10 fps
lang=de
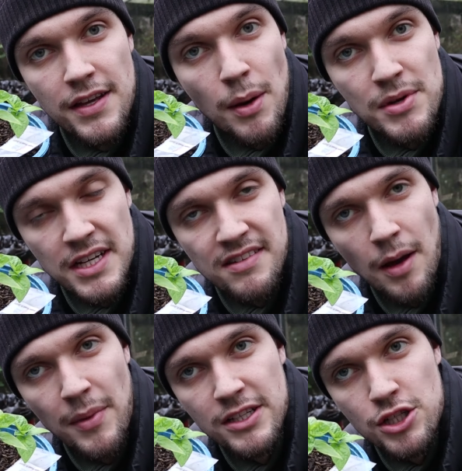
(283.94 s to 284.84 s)
Hier habe ich jetzt
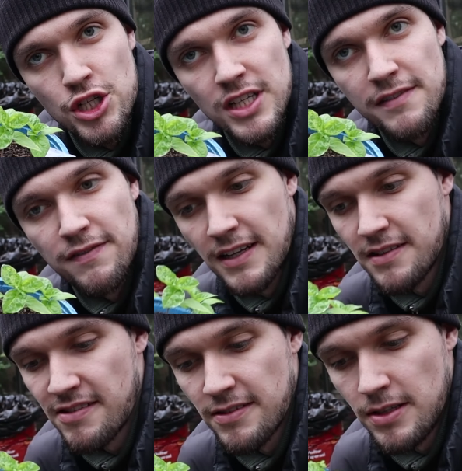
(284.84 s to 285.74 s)
einmal die
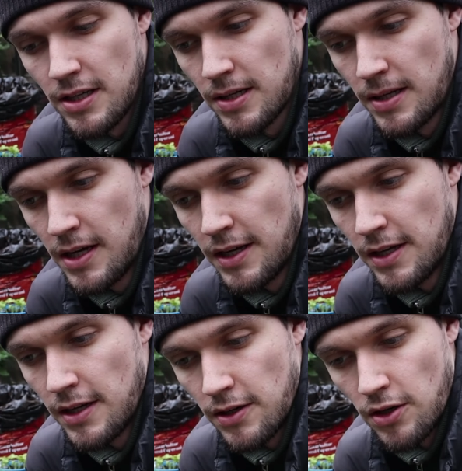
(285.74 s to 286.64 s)
Chili-Pflanzen.
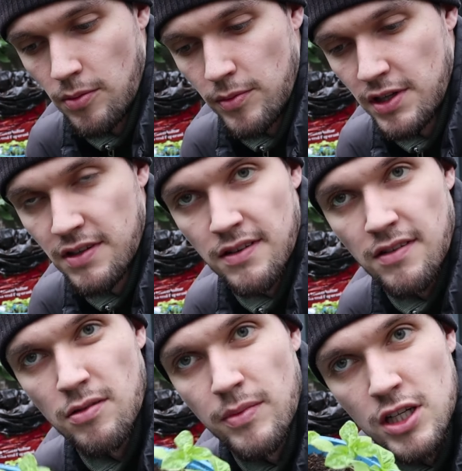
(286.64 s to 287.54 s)
Ähm, hier
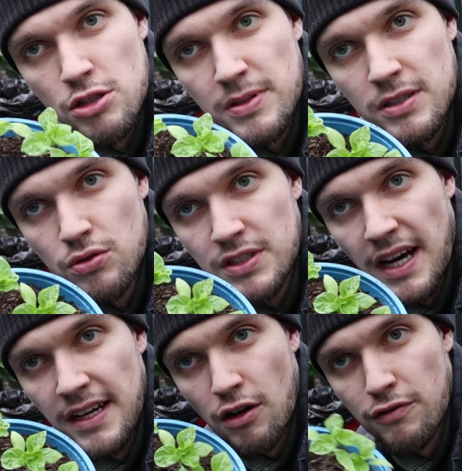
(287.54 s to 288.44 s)
sind zum Beispiel nur
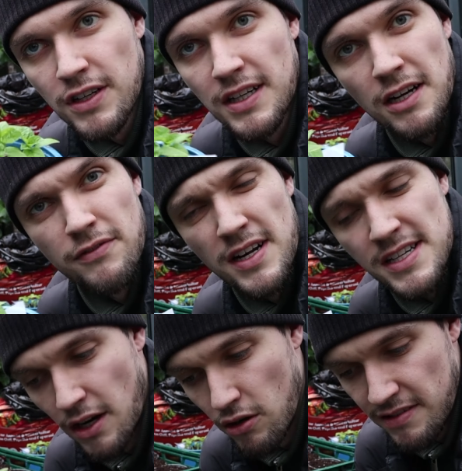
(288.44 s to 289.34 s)
drei aufgegangen, weil
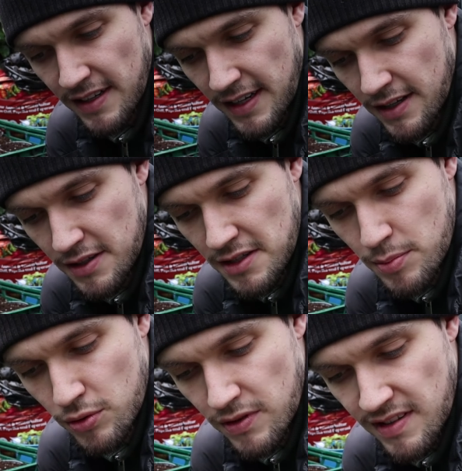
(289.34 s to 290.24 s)
die Aussaaterde, die
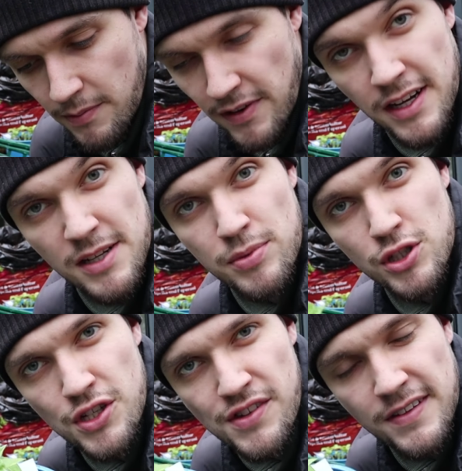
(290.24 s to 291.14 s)
ich benutzt habe, war echt
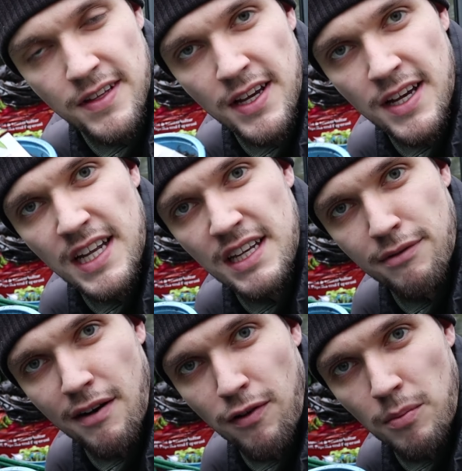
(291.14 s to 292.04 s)
beschissen.
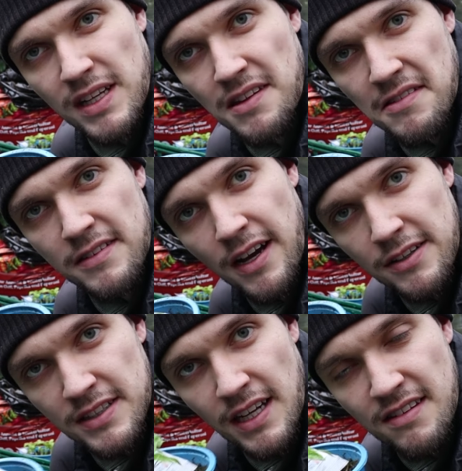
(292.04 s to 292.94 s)
Die war vom letzten Jahr
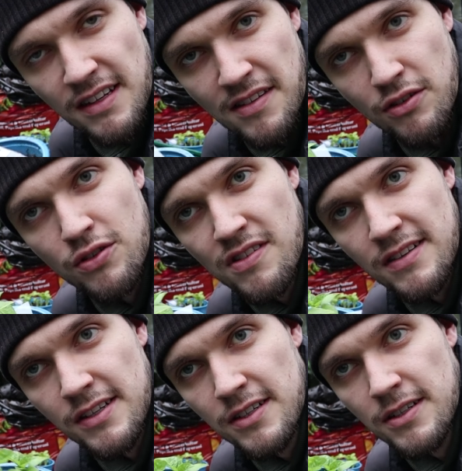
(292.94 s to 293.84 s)
eine ganz, ganz
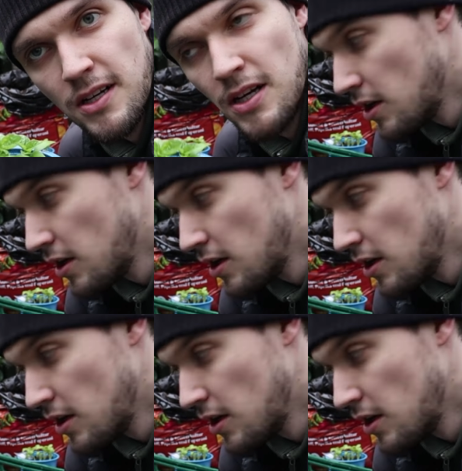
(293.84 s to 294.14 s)
günstige.